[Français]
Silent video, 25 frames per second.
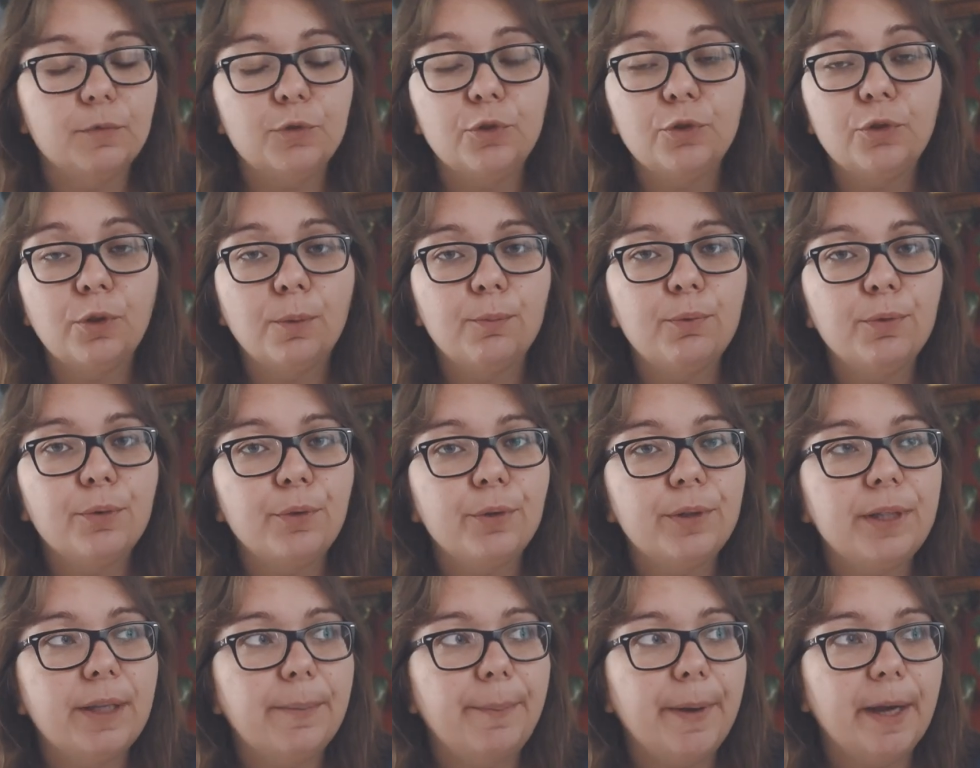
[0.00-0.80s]
d'autant plus
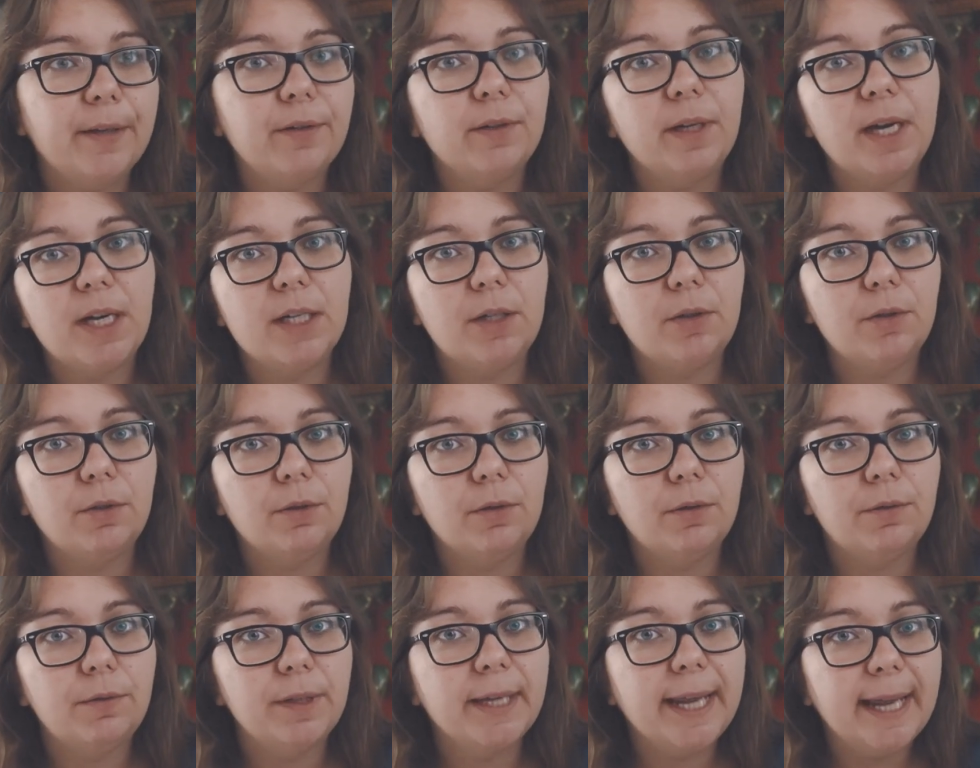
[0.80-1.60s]
que des personnages
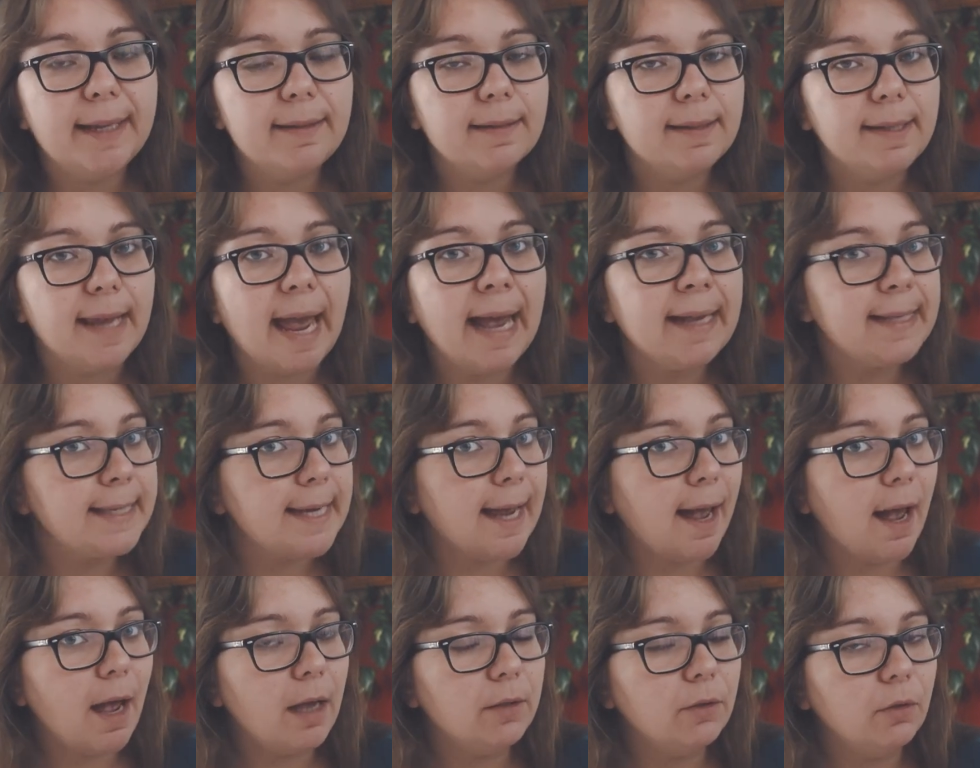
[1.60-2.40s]
vegan c'est
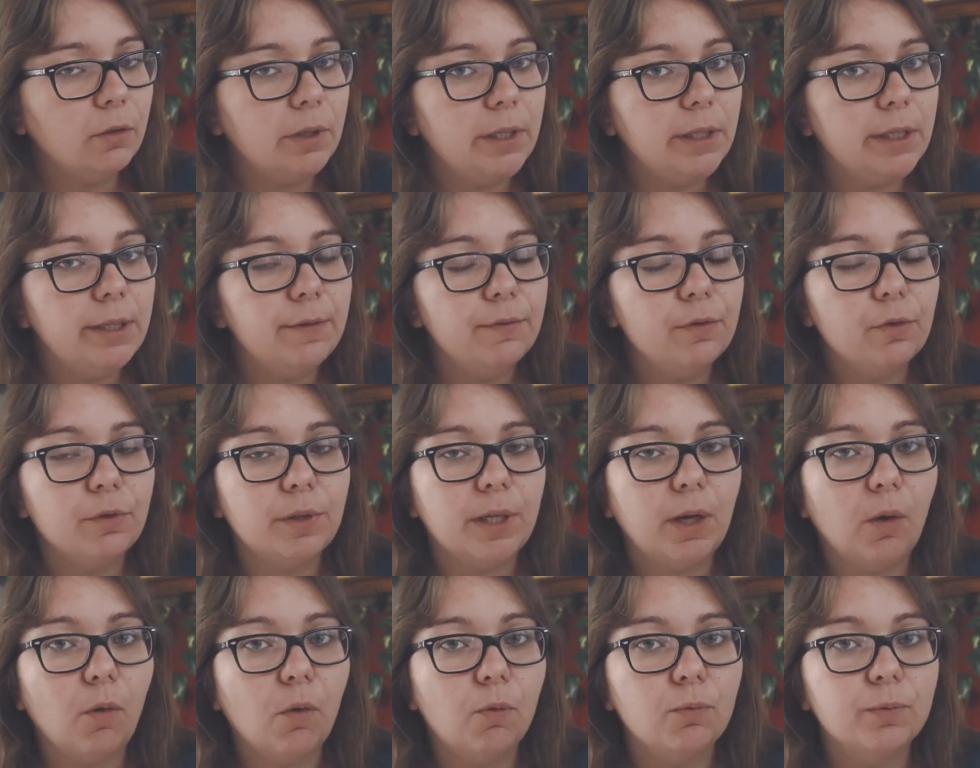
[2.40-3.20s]
assez rare dans les livres,
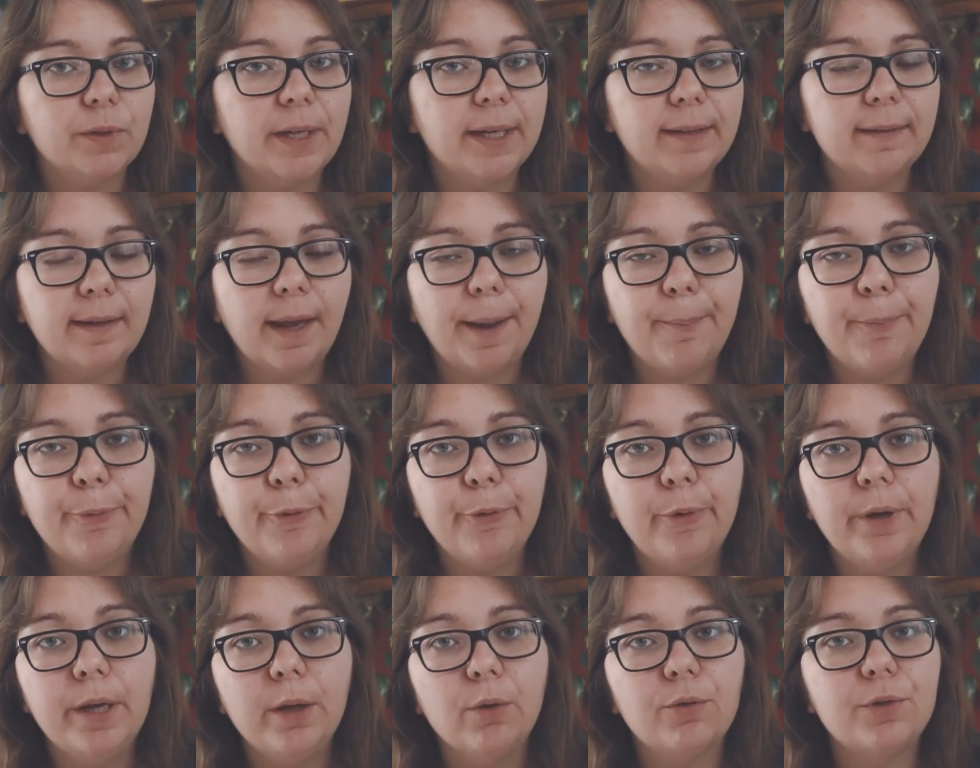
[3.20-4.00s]
j'en ai rencontré très
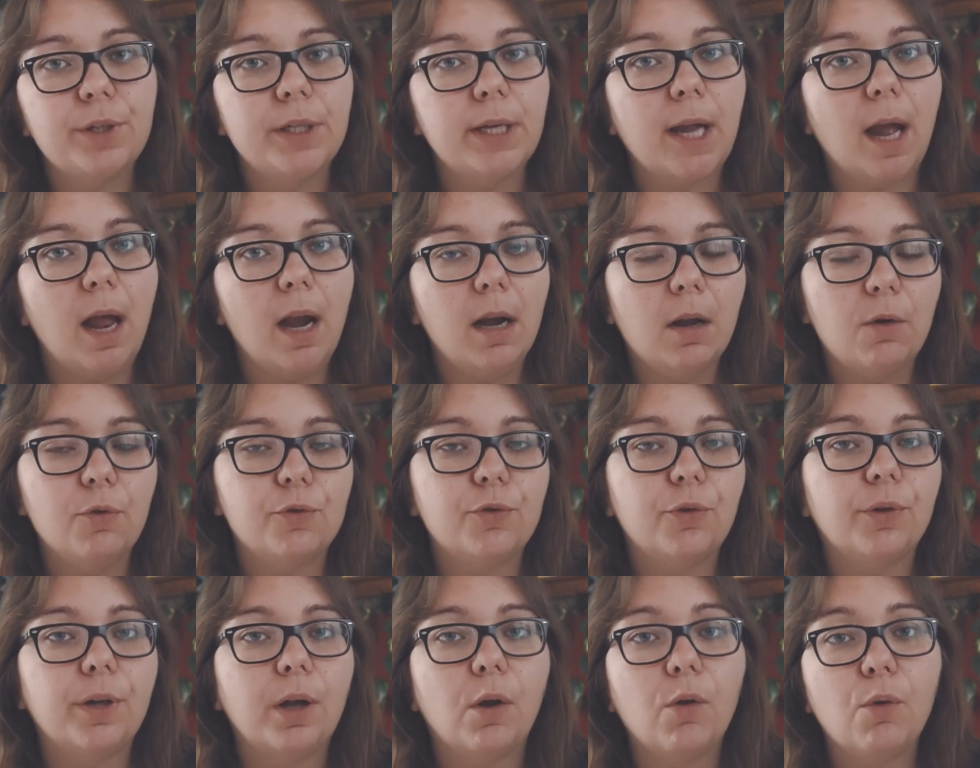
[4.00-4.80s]
peu, et en général,
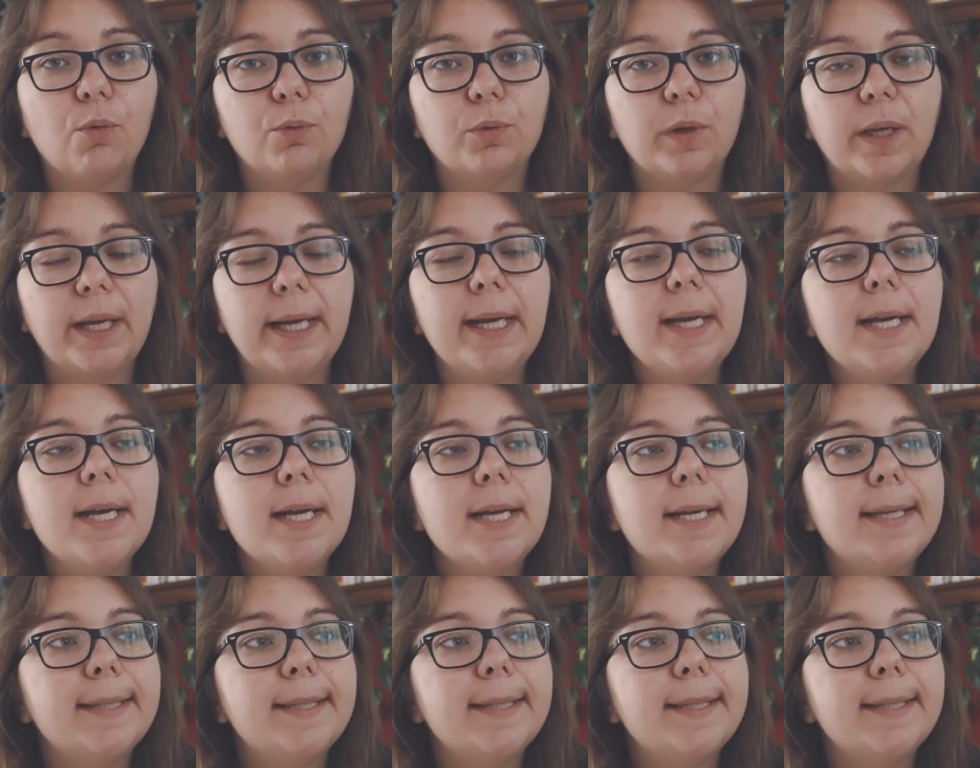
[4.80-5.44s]
quand j'en ai rencontré,